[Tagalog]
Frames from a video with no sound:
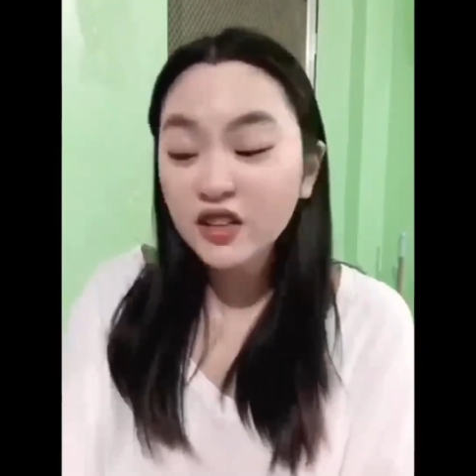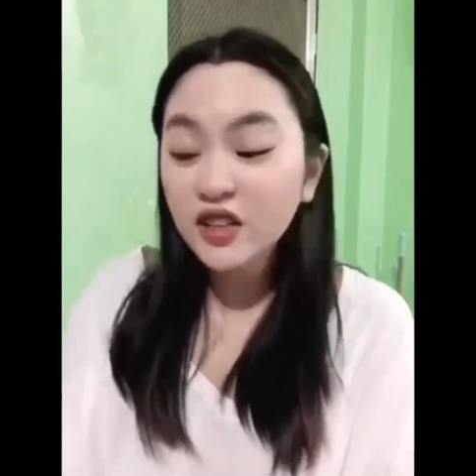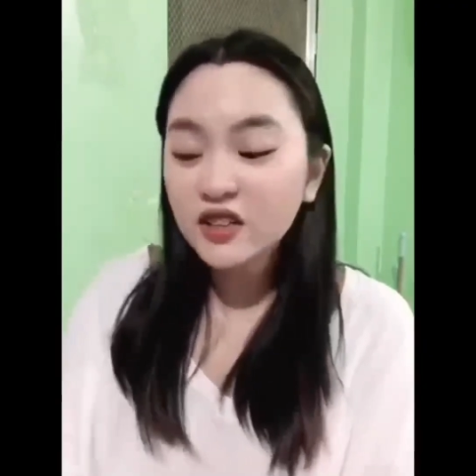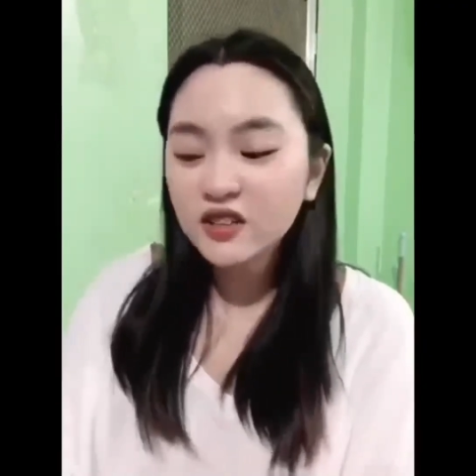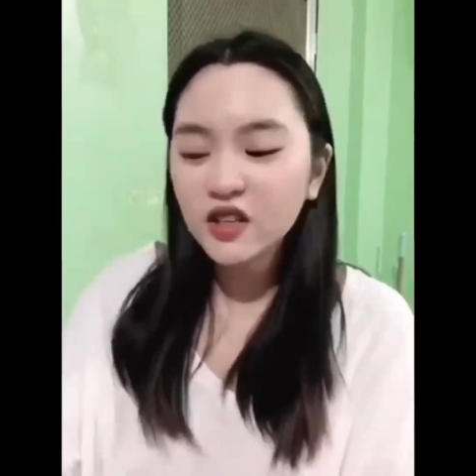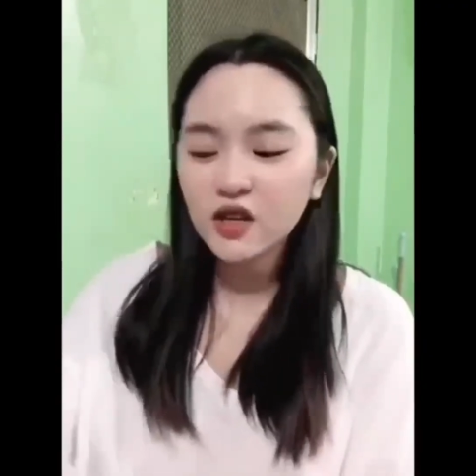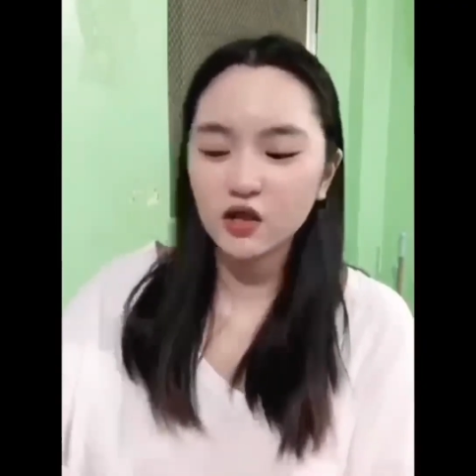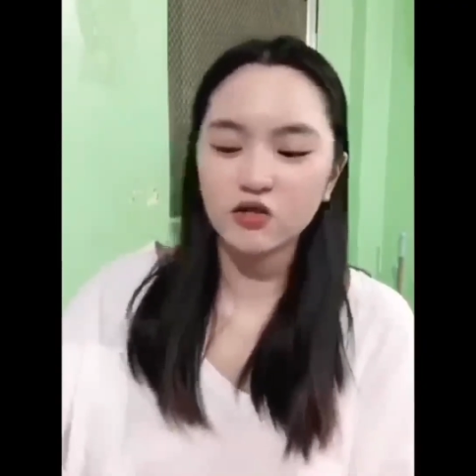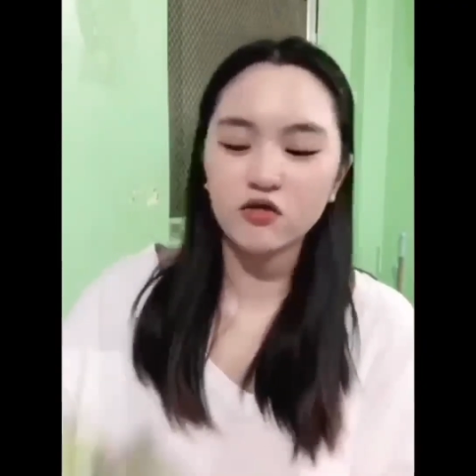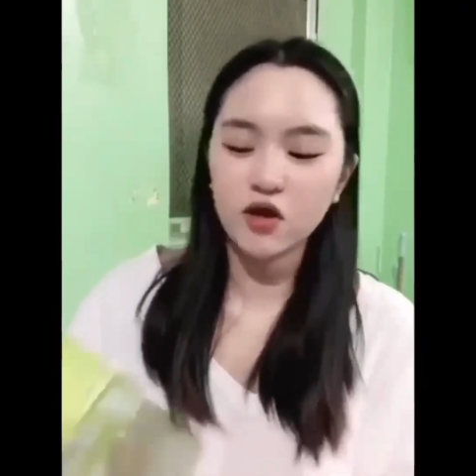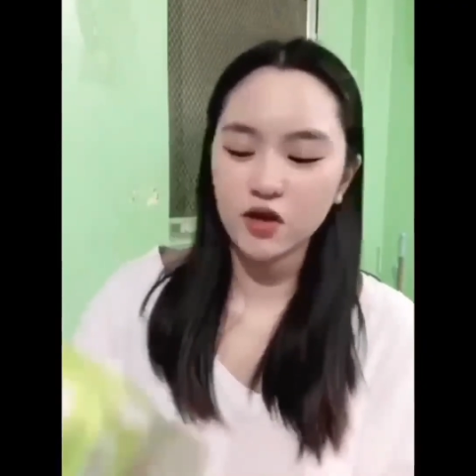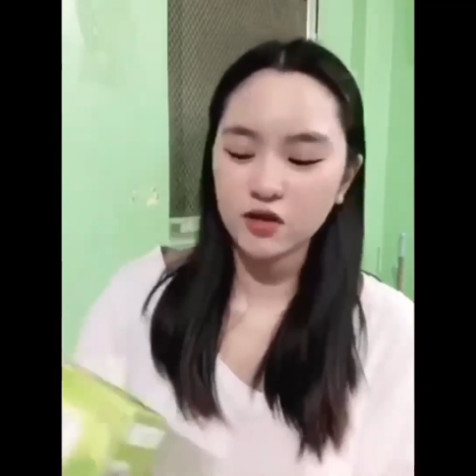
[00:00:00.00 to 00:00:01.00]
ganda
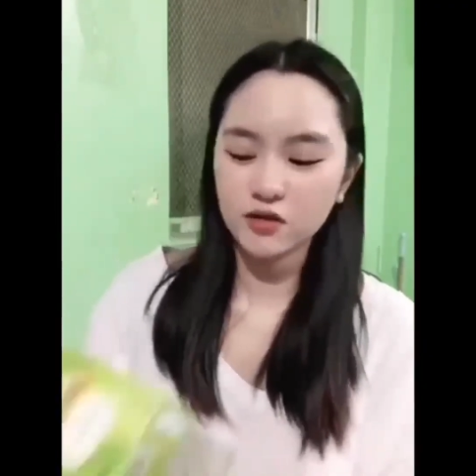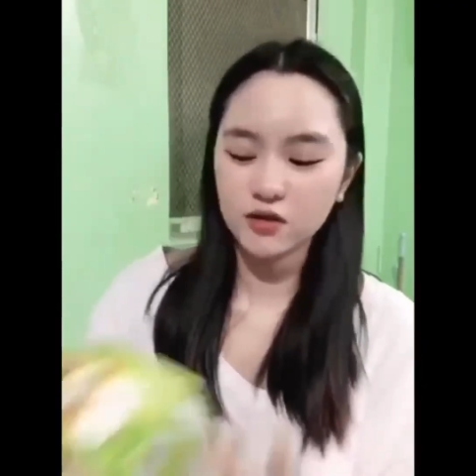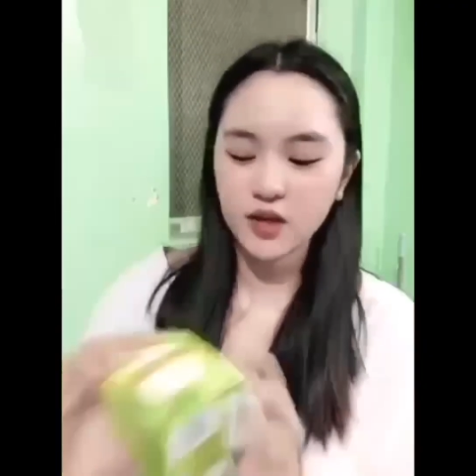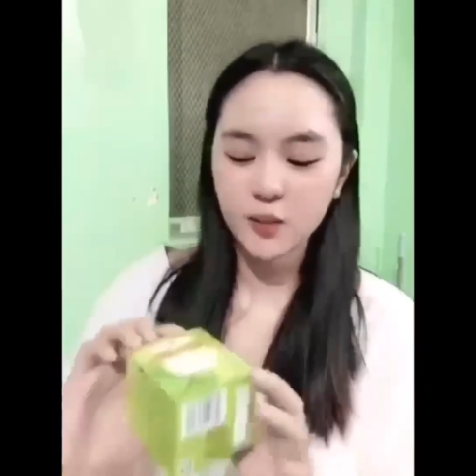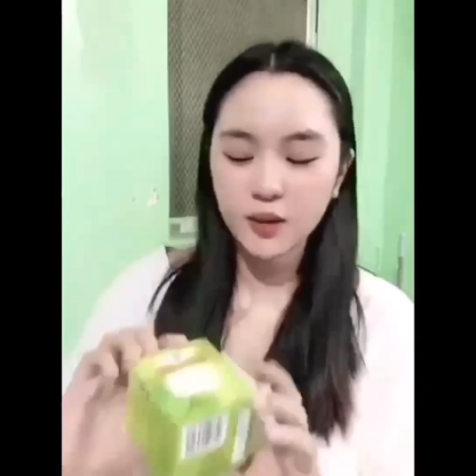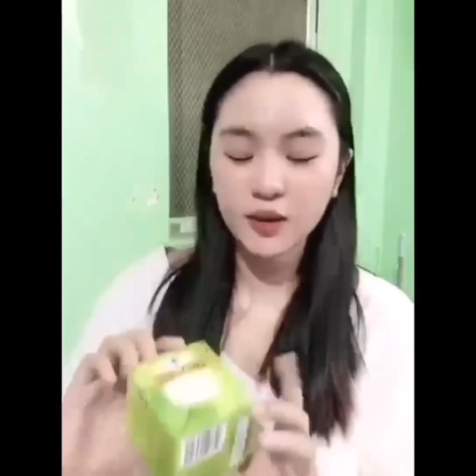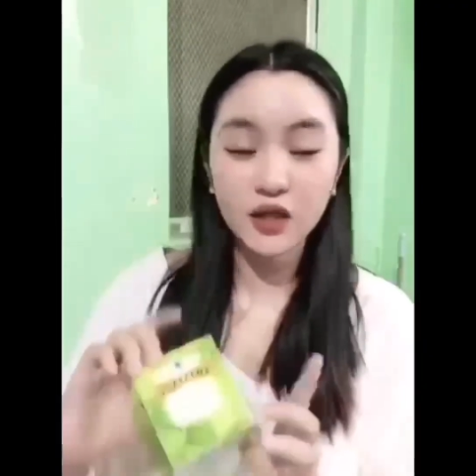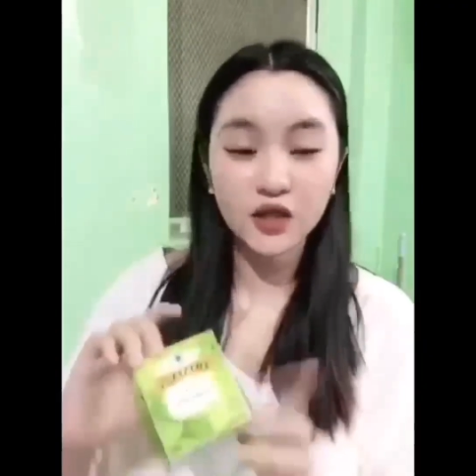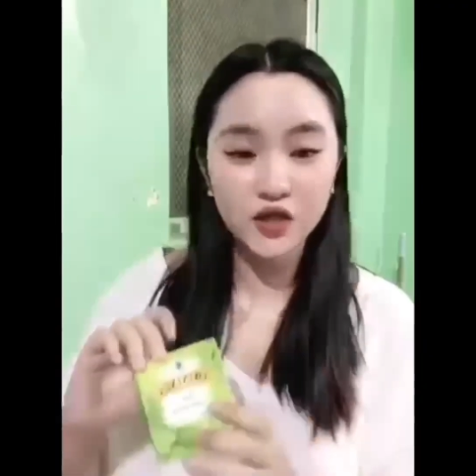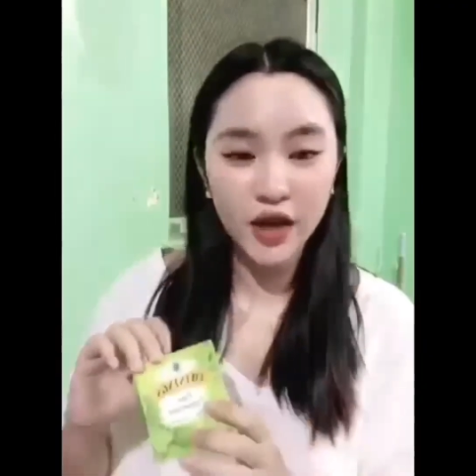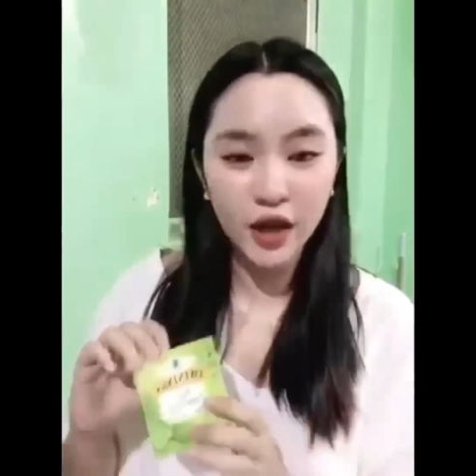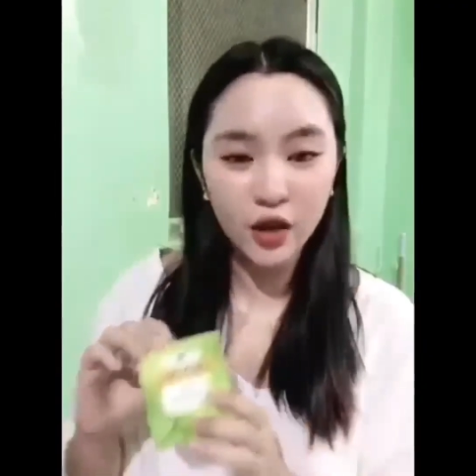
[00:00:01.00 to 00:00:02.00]
nito guys. Give it a
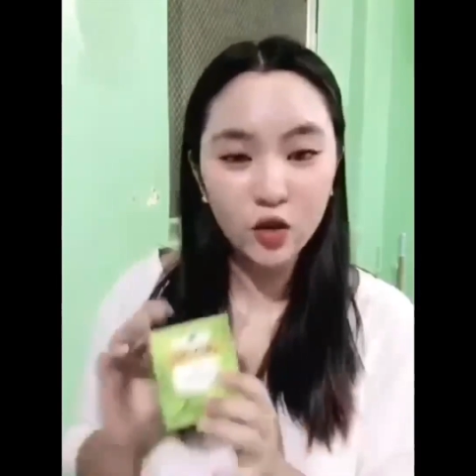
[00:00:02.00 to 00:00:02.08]
try.